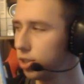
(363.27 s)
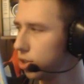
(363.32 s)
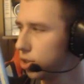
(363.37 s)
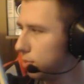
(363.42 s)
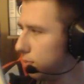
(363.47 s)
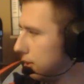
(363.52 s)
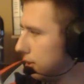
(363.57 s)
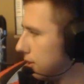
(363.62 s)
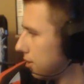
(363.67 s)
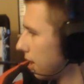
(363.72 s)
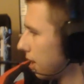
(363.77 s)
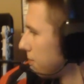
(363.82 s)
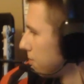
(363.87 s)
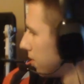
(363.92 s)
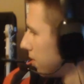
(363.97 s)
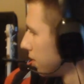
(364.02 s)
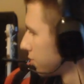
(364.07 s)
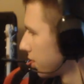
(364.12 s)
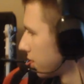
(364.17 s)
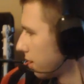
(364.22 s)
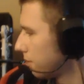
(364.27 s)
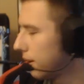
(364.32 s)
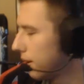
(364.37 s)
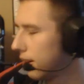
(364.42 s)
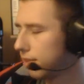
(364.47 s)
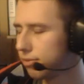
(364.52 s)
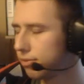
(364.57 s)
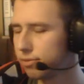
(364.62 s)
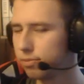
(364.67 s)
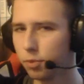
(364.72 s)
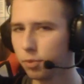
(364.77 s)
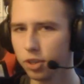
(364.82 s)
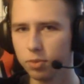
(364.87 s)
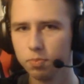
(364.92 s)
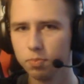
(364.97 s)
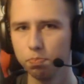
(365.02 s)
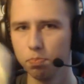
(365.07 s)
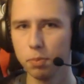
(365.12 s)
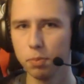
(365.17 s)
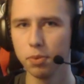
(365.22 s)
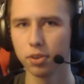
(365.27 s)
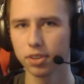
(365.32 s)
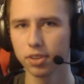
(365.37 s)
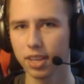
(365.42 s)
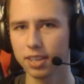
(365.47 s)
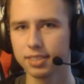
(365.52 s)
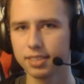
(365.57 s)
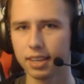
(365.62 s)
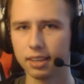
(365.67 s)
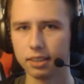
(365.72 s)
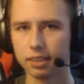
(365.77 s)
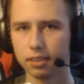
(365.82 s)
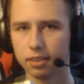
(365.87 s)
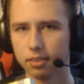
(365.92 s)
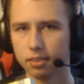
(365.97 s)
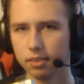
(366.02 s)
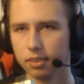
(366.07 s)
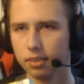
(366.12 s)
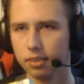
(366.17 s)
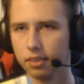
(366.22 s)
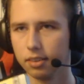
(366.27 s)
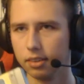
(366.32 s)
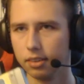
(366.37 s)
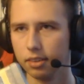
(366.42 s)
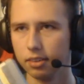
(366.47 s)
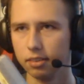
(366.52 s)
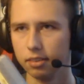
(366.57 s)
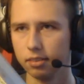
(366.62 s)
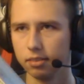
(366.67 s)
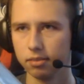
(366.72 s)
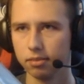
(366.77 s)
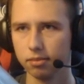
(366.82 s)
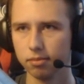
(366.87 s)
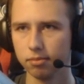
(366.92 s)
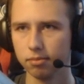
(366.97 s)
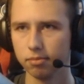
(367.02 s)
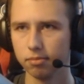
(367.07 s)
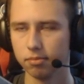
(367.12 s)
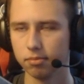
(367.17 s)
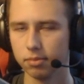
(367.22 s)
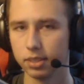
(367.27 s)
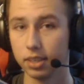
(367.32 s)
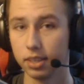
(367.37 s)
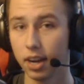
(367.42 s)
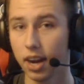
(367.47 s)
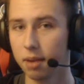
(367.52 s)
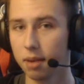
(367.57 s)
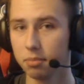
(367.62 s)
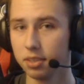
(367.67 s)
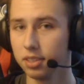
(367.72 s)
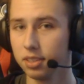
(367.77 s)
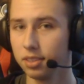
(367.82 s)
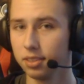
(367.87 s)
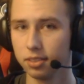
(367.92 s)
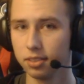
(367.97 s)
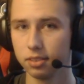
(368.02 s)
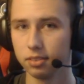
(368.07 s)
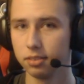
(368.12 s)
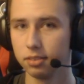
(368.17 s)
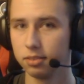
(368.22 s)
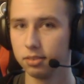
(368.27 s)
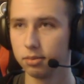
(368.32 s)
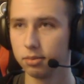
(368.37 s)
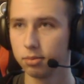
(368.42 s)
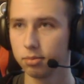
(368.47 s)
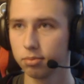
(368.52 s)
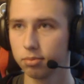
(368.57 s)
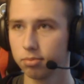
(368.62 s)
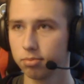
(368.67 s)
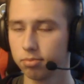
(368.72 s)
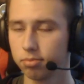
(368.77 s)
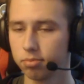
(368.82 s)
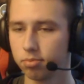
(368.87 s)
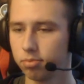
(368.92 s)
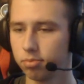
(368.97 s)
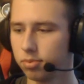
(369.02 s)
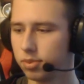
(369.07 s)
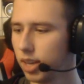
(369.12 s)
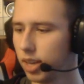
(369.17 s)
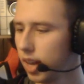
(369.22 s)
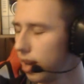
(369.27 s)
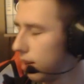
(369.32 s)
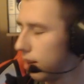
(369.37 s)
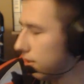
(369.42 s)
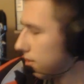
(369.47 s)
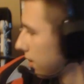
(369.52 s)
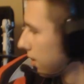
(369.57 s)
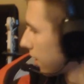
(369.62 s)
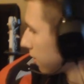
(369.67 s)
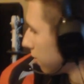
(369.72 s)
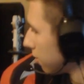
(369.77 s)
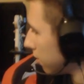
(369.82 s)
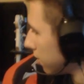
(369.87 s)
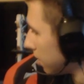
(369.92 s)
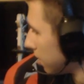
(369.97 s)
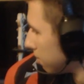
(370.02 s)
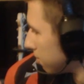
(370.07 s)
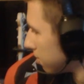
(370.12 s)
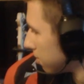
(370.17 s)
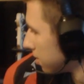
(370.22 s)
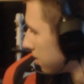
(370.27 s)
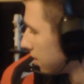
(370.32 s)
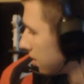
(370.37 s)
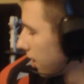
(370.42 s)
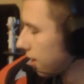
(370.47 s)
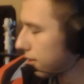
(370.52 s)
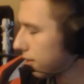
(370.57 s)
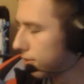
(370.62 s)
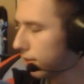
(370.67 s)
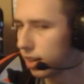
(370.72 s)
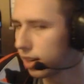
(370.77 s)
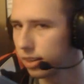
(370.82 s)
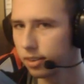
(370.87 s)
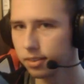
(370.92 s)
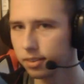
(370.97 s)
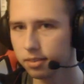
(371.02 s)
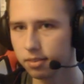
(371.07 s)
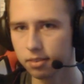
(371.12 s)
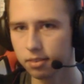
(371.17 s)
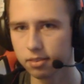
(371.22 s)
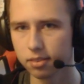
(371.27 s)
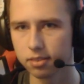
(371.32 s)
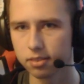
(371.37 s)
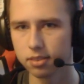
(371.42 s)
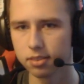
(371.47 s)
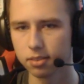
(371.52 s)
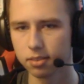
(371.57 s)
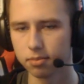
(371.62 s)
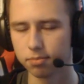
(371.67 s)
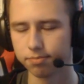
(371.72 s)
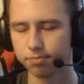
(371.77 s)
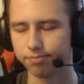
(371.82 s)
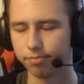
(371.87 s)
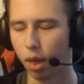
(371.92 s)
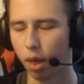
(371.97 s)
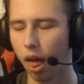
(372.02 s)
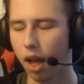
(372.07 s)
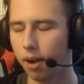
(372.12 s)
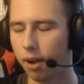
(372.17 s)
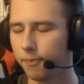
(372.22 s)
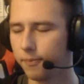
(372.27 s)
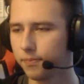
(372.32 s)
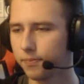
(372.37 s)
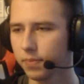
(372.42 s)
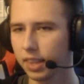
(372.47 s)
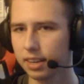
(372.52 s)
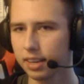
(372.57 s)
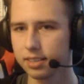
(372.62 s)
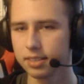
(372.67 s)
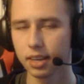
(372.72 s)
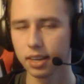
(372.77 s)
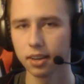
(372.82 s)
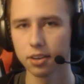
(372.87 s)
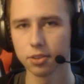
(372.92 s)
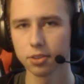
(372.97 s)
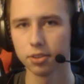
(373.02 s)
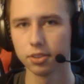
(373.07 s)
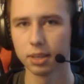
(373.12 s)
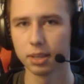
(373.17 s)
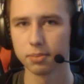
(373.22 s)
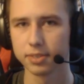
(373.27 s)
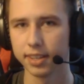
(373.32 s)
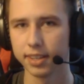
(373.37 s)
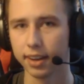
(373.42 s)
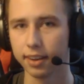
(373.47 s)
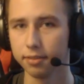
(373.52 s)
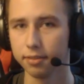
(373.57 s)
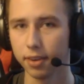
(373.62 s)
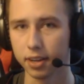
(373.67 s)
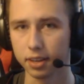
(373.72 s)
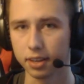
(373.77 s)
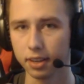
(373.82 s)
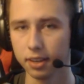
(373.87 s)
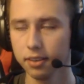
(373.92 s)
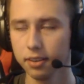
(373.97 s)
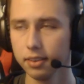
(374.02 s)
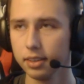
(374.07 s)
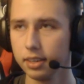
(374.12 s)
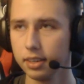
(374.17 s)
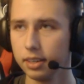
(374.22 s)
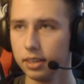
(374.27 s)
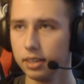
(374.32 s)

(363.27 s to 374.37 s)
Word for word: gdzieś mi tam leżała w mojej bibliotece e, z grami za kartonem z nagrywarki. E, z, e, ba, za kartonem z nagrywarki.